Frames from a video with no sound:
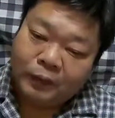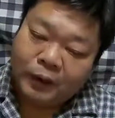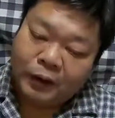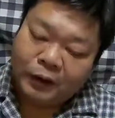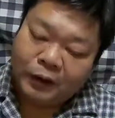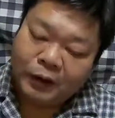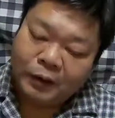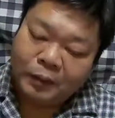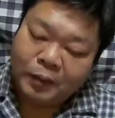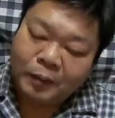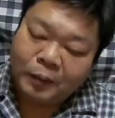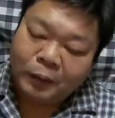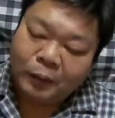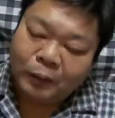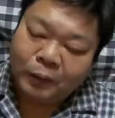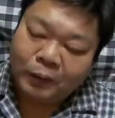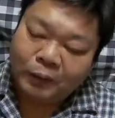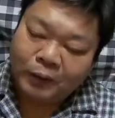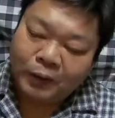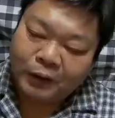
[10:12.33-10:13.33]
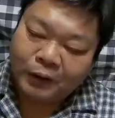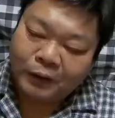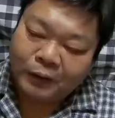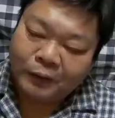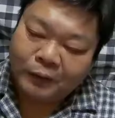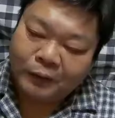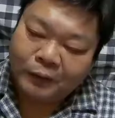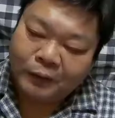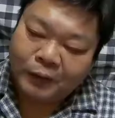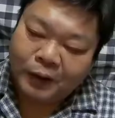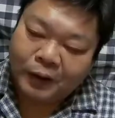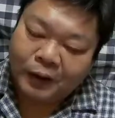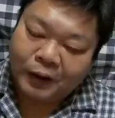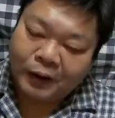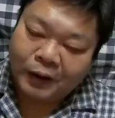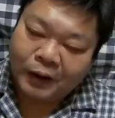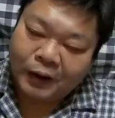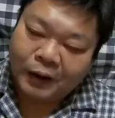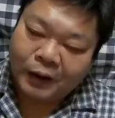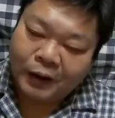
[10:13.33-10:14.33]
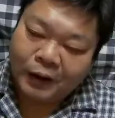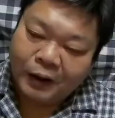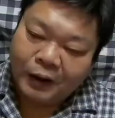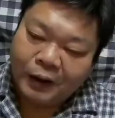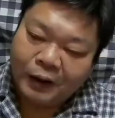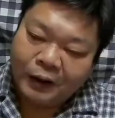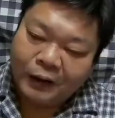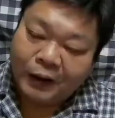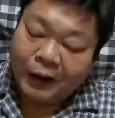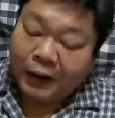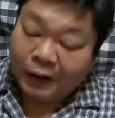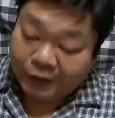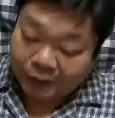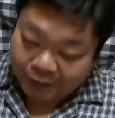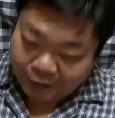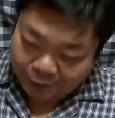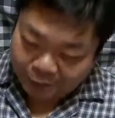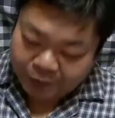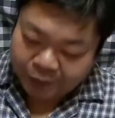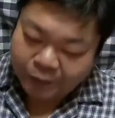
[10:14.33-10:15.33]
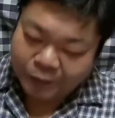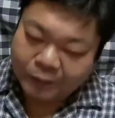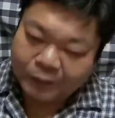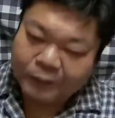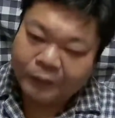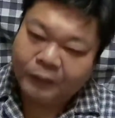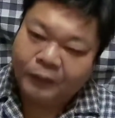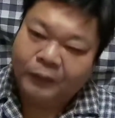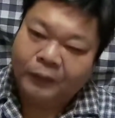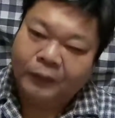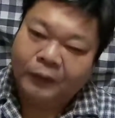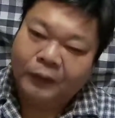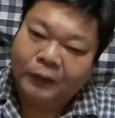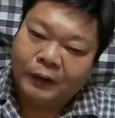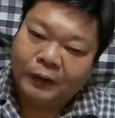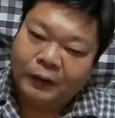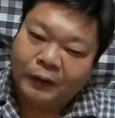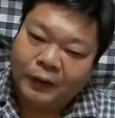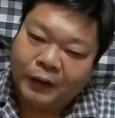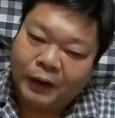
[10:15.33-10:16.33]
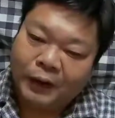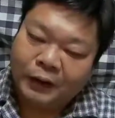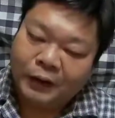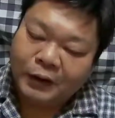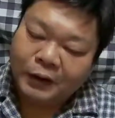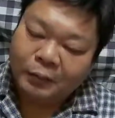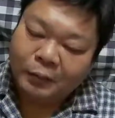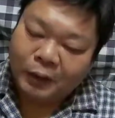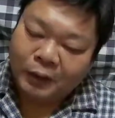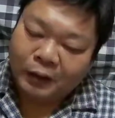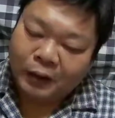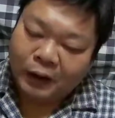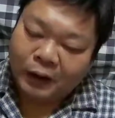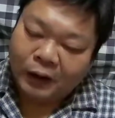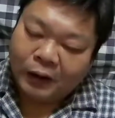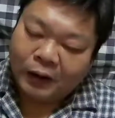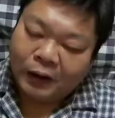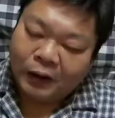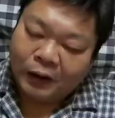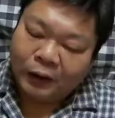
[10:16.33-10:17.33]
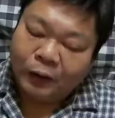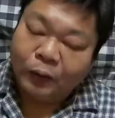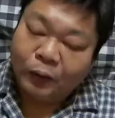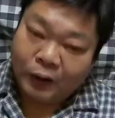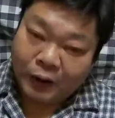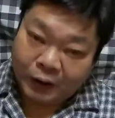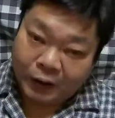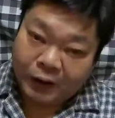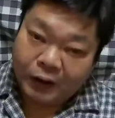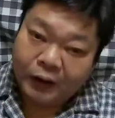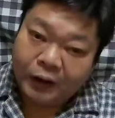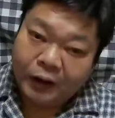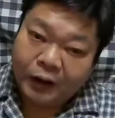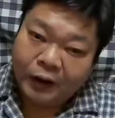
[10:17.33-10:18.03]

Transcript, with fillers: やってしまえばどうなるかっていうことを考えなかったのが一つとやってしまった後に